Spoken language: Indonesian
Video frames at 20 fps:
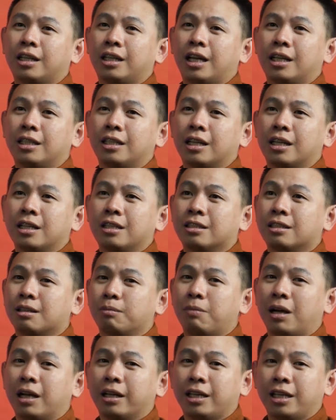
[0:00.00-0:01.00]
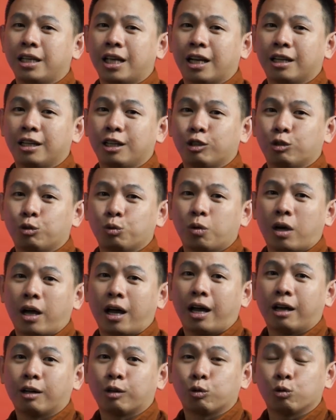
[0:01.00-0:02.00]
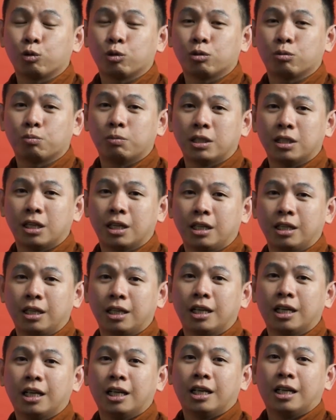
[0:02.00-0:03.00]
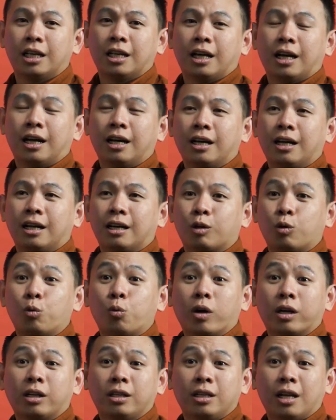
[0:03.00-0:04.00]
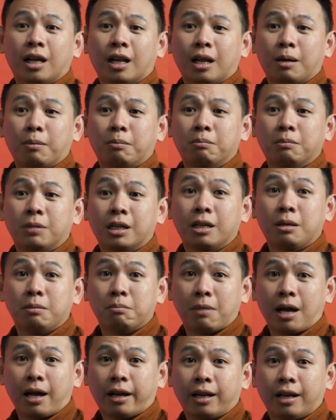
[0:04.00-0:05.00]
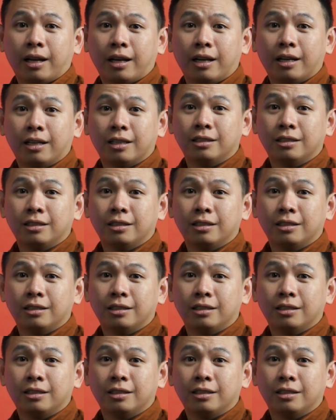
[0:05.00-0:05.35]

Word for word: diajarin sebagian itu harus menjadi uh, kuat di dalam beriman.